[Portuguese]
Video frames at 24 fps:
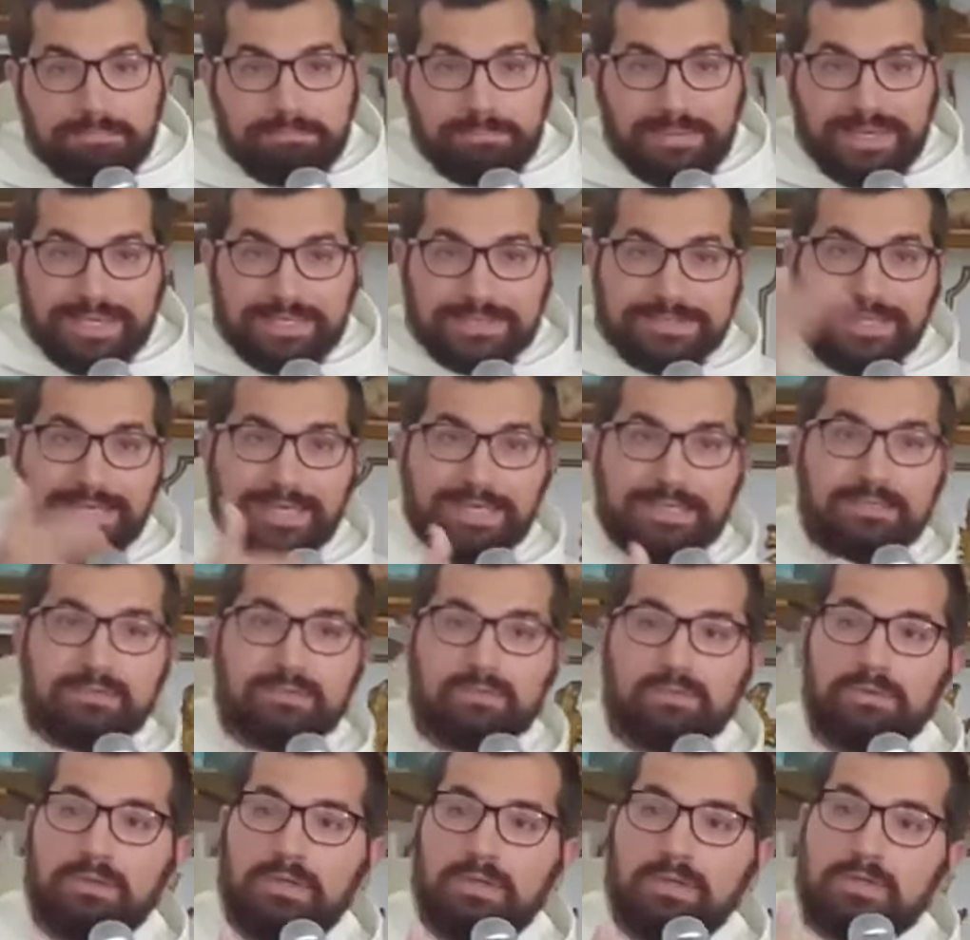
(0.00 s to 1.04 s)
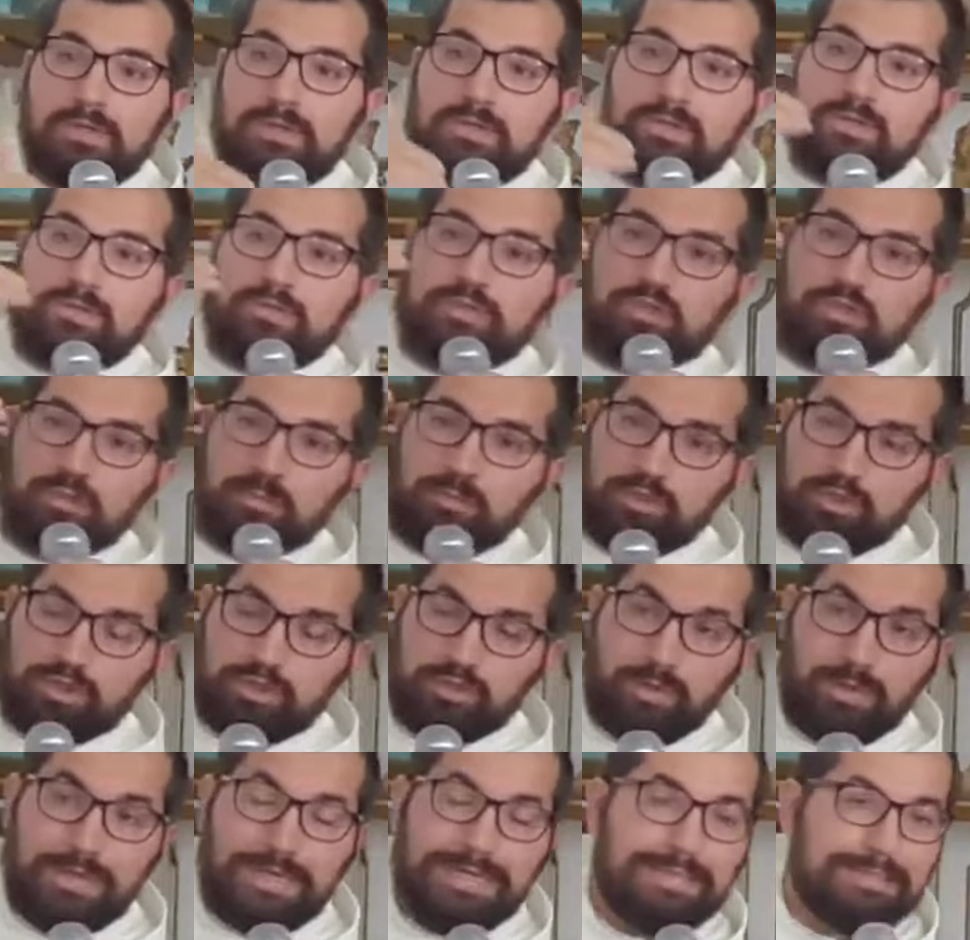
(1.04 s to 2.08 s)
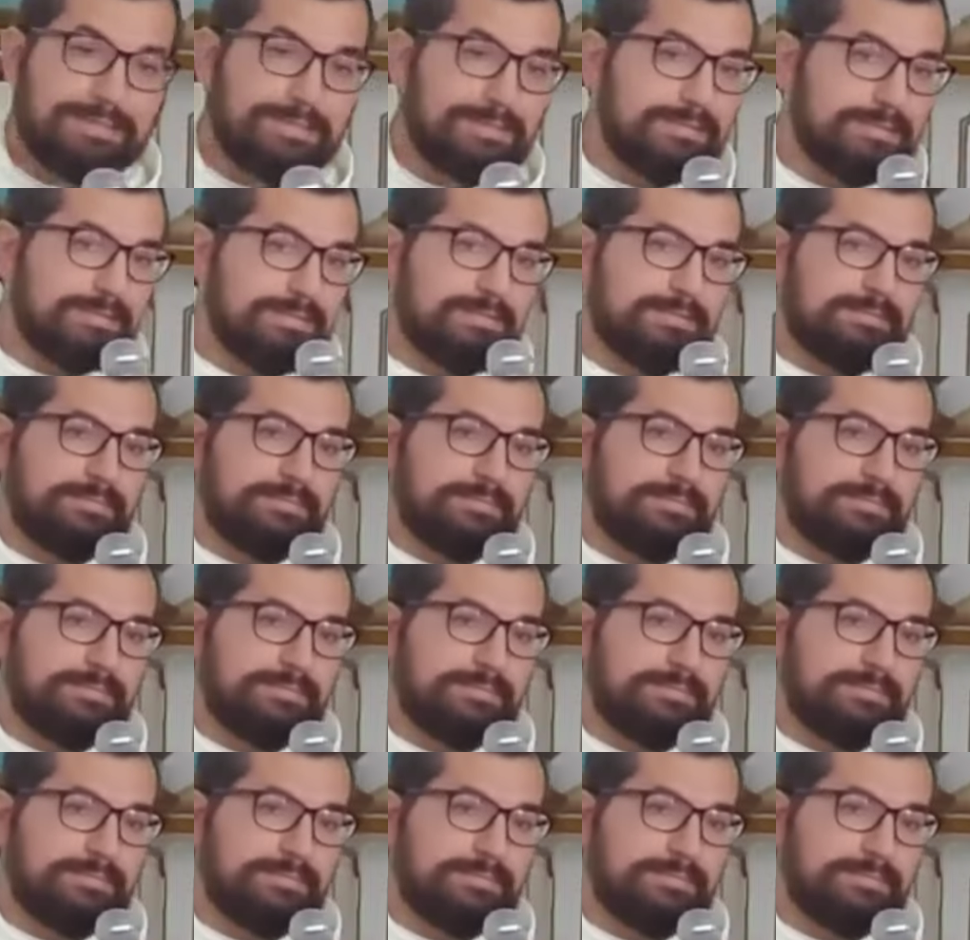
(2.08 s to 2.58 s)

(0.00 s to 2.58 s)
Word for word: perdendo somos nós